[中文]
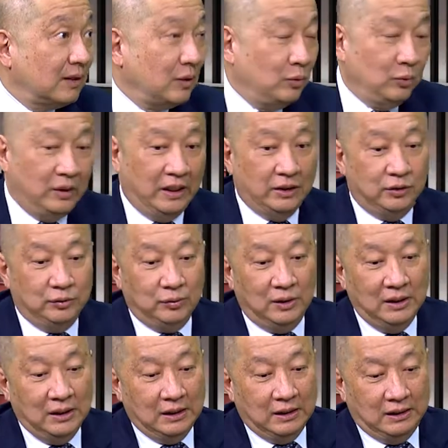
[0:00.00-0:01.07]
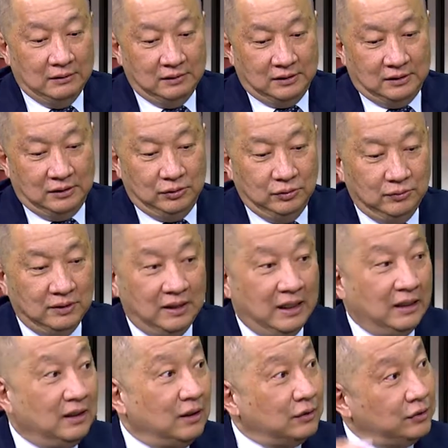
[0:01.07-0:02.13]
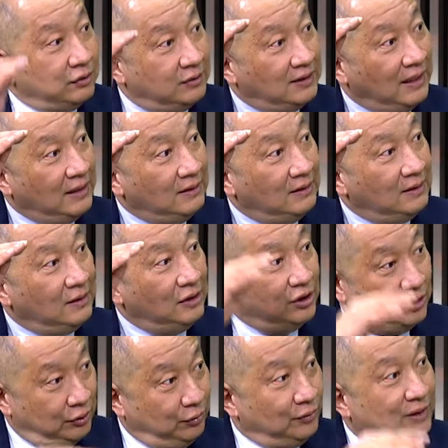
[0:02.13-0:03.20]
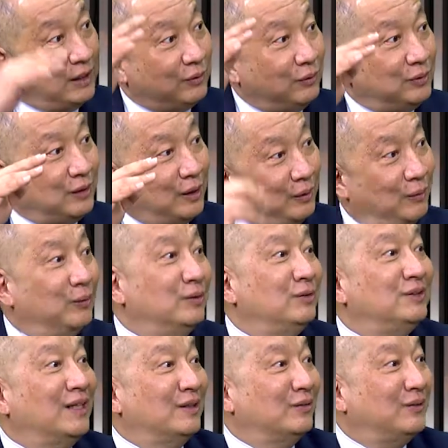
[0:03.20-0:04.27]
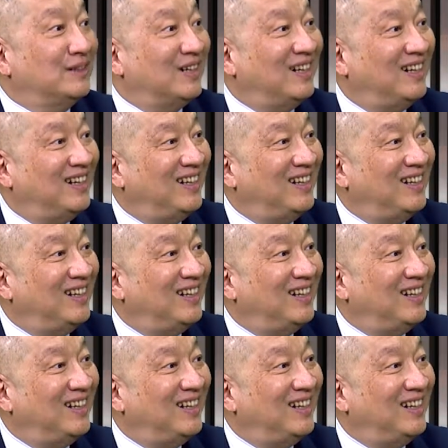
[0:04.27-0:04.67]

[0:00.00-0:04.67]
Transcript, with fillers: 我也就是说，指数是零到十三，指数涨多少我就涨多少。